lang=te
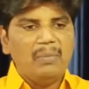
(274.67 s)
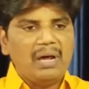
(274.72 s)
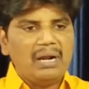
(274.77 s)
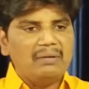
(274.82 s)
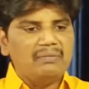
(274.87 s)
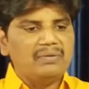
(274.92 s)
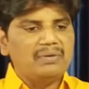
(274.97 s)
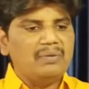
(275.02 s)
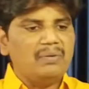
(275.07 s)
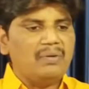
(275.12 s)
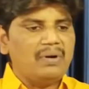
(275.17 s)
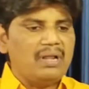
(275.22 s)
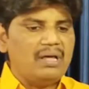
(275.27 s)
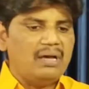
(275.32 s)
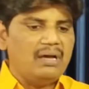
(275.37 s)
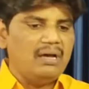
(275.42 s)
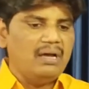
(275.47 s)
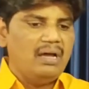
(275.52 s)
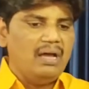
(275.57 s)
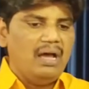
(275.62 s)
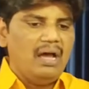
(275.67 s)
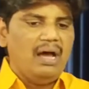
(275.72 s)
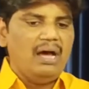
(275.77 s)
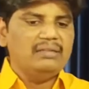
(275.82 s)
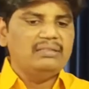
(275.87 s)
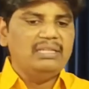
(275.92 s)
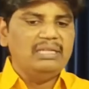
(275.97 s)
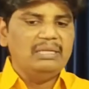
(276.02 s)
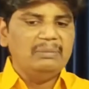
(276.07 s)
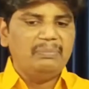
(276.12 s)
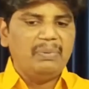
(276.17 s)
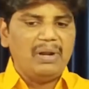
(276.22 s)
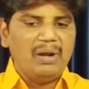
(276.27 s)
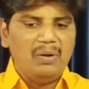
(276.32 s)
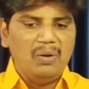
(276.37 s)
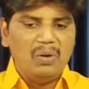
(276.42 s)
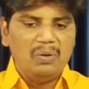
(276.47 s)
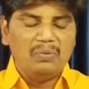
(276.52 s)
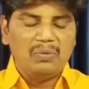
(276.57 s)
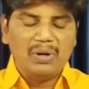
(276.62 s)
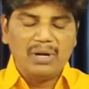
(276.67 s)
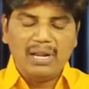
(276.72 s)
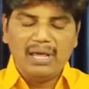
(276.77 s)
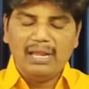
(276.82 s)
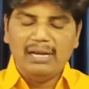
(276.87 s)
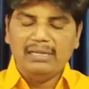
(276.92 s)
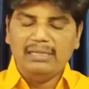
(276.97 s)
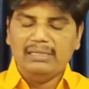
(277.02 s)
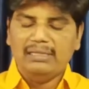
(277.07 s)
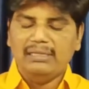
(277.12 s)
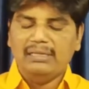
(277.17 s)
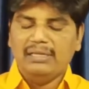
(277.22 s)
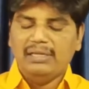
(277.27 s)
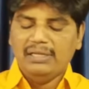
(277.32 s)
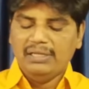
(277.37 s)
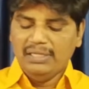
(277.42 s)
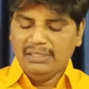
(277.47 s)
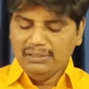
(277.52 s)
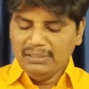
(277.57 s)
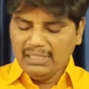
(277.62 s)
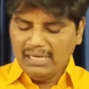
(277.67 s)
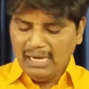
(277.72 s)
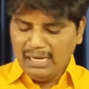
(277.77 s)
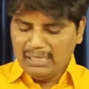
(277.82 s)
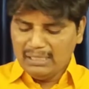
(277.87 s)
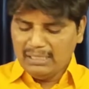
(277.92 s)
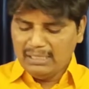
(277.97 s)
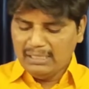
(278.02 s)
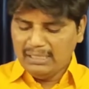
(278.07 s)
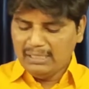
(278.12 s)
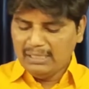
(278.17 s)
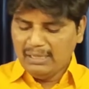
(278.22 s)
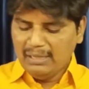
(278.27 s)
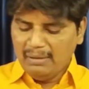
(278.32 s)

మనము కూడా అదే పనిలో ఉండాలి ఎందుకంటే